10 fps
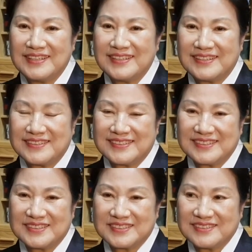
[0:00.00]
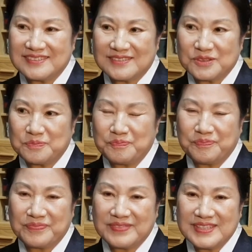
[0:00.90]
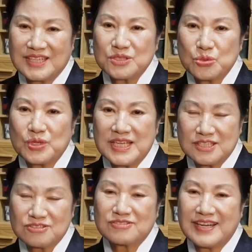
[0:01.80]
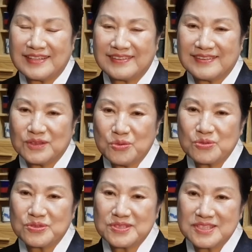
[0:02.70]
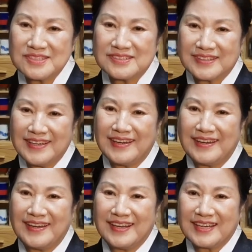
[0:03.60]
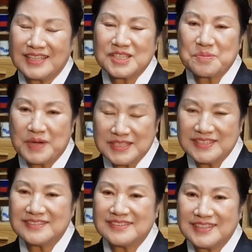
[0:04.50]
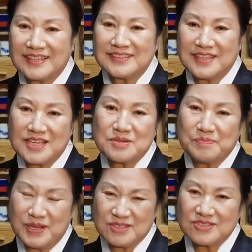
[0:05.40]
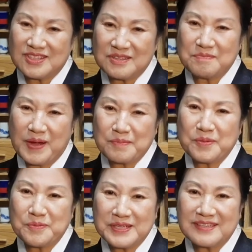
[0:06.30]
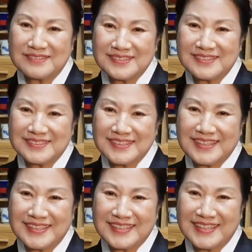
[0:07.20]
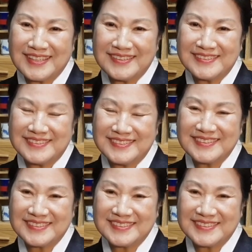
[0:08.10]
어, 좀 자기 손에 익숙한 도구를 쓰는 게 음. 가장 맛있는 차를 대접할 수 있는 방법이라고 저는 생각해요. 음.